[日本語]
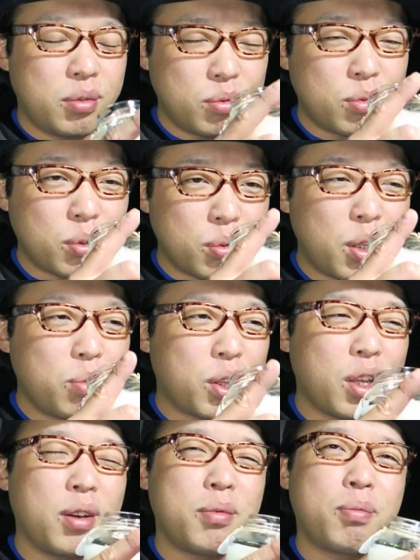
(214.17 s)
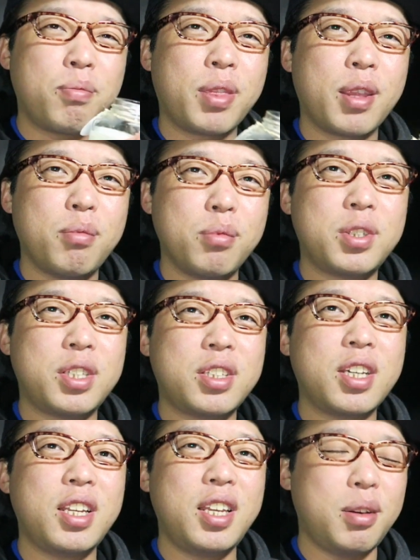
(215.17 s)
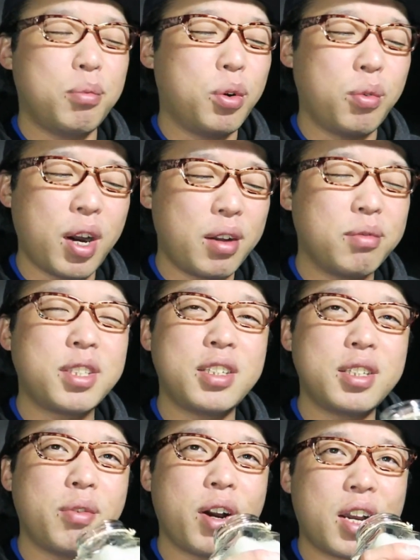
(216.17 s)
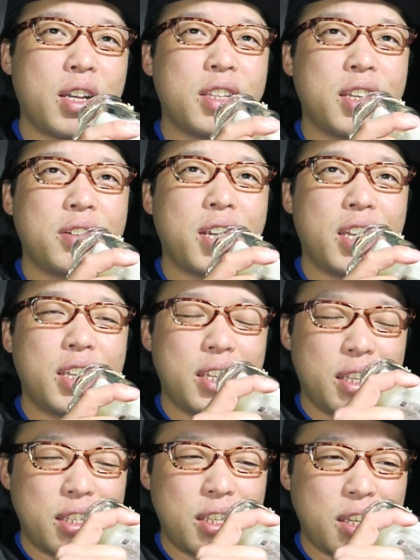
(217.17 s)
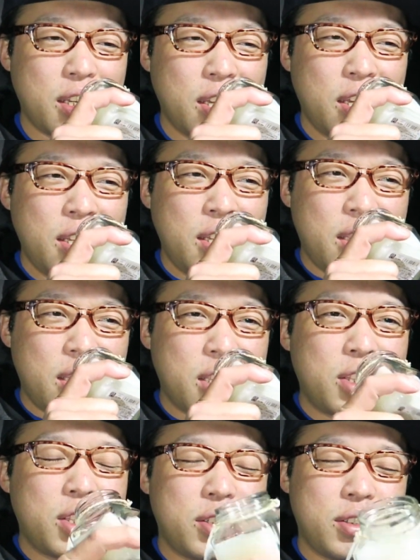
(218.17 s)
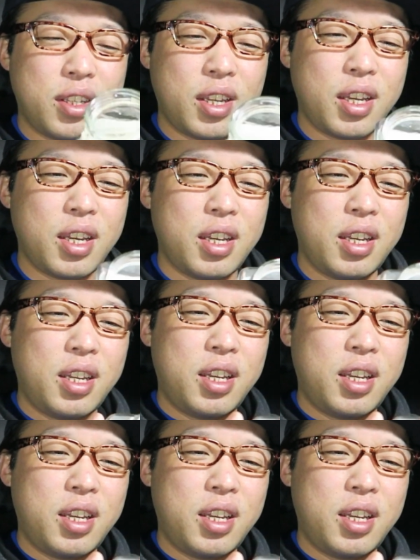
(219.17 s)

うん、でもね、もう実際にもうわ、全然わかんないぐらいになってるんで、